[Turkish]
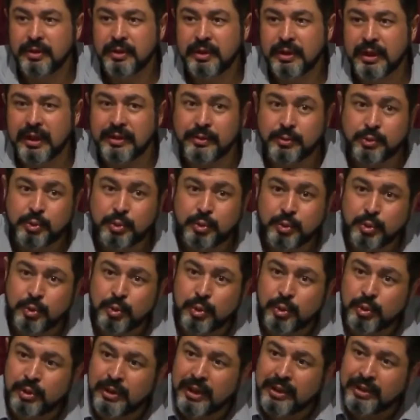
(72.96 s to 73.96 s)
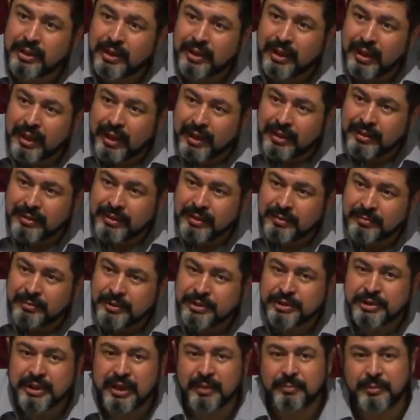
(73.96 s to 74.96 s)
Yani stüdyonun Allah'a
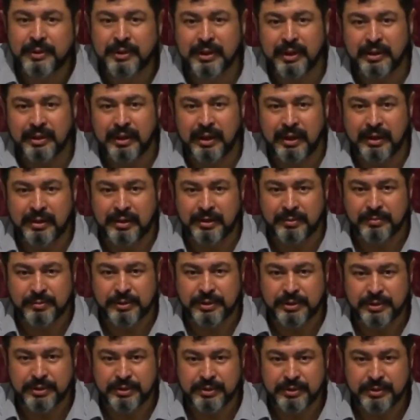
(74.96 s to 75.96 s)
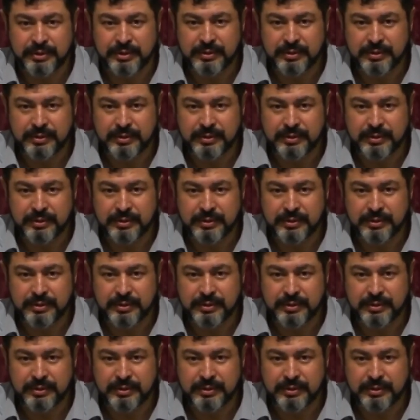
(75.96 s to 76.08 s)
ayrıymış, caminin Allah'a ayrıymış.